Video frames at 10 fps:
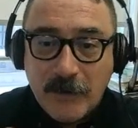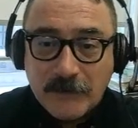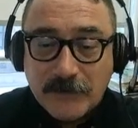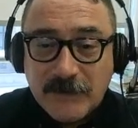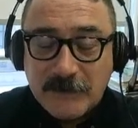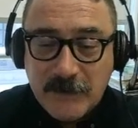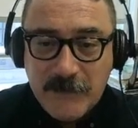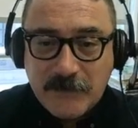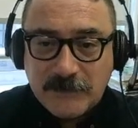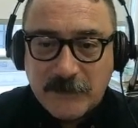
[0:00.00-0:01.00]
dónde está
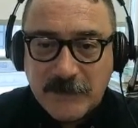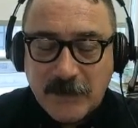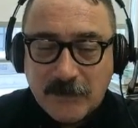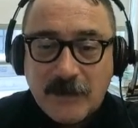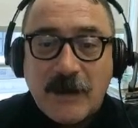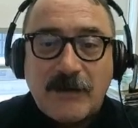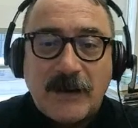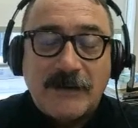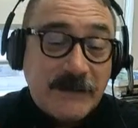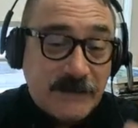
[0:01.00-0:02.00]
más contaminado.
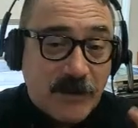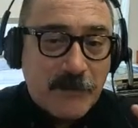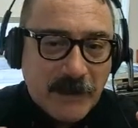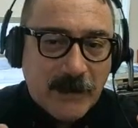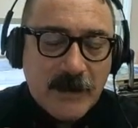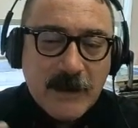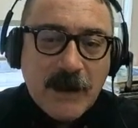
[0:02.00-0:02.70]
Ahora, entre comillas.